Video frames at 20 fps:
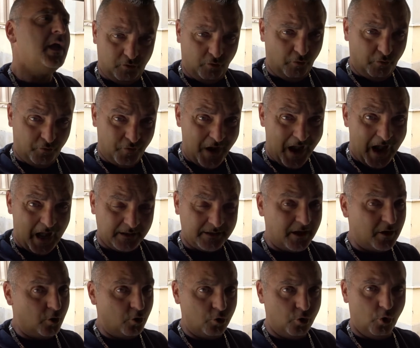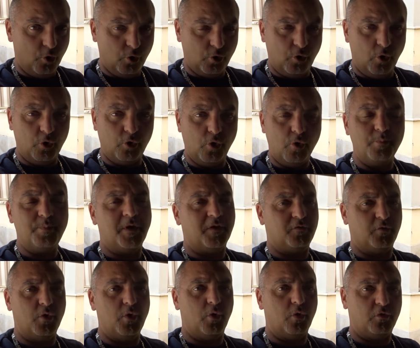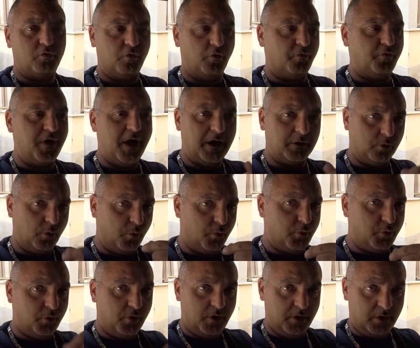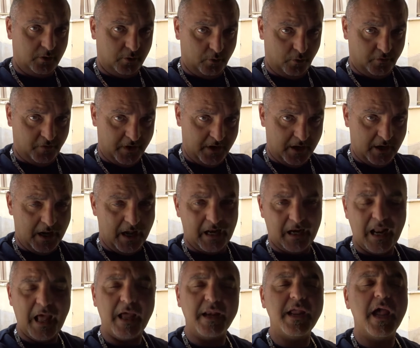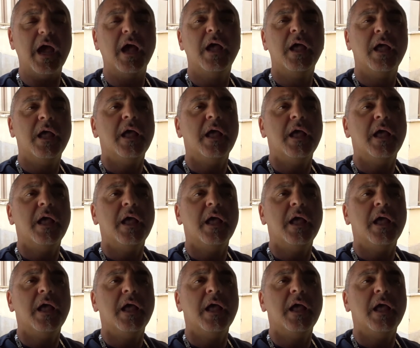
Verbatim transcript: soffiate, non col compressore, l'ho soffiato così all'aria